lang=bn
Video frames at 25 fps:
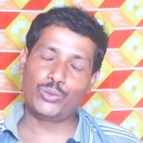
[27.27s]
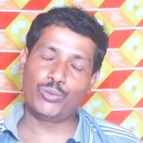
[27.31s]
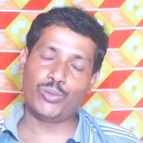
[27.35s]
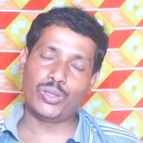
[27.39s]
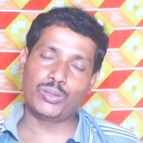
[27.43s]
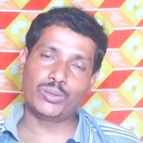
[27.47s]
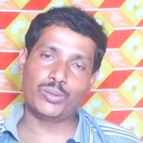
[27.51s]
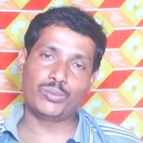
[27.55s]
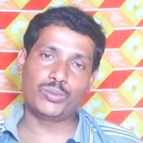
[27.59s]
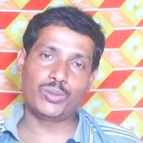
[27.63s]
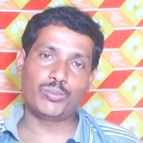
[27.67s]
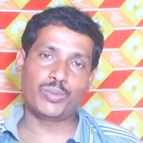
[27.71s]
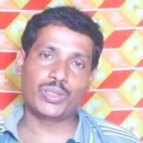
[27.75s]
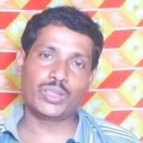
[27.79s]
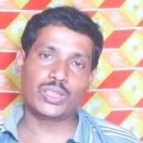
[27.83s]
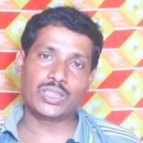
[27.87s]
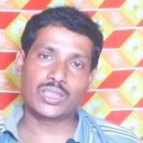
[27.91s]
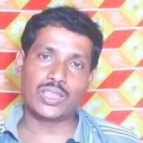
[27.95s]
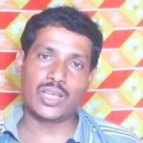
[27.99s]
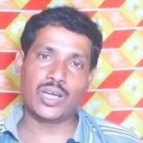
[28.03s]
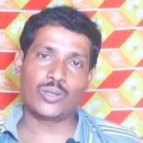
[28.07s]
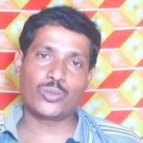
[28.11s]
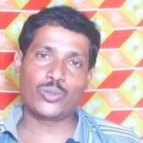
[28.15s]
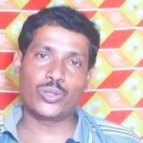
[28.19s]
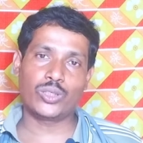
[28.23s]
বন্ধুবান্ধবদের
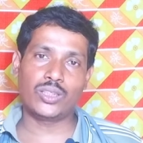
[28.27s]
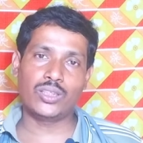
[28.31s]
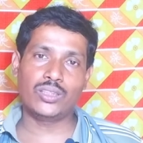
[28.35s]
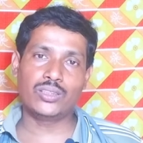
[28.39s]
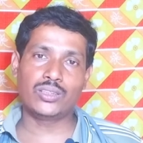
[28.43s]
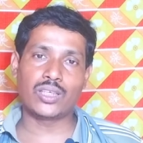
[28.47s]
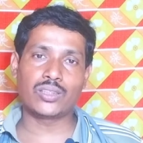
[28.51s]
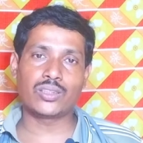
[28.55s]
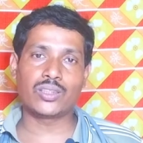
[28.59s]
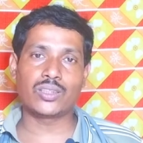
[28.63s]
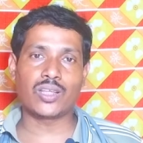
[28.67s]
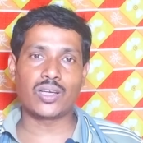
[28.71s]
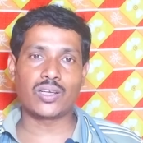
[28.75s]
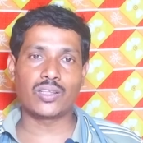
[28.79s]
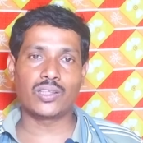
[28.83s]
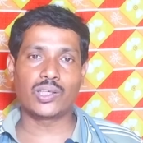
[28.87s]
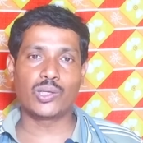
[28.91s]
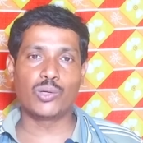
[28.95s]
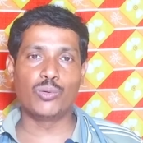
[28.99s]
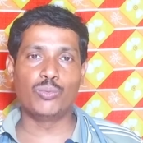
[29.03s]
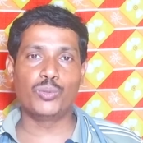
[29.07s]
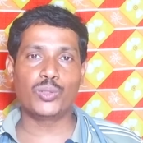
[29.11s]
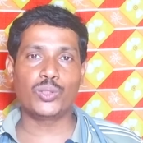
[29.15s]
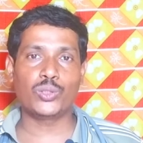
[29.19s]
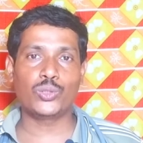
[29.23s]
মধ্যে শেয়ার করে দিন যাতে তারা
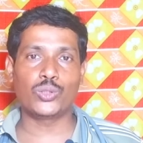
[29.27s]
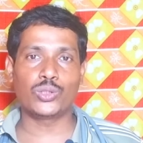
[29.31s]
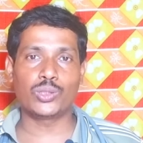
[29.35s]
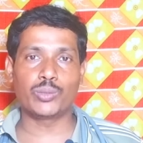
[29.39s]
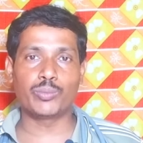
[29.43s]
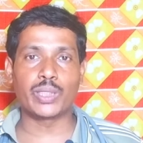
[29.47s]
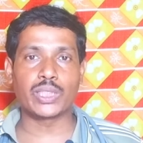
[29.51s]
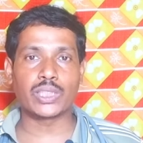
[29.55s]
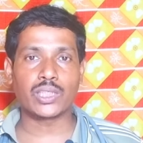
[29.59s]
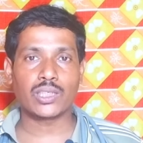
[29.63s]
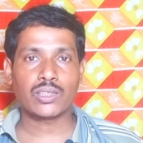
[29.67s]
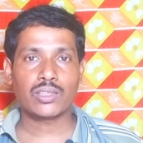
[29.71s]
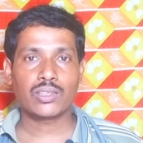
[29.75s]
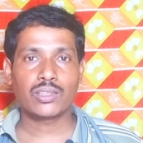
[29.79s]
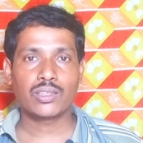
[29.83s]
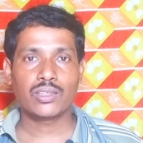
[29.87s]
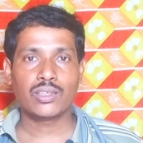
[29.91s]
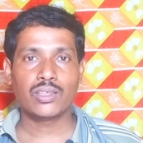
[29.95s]
দেখে উপকৃত হতে পারে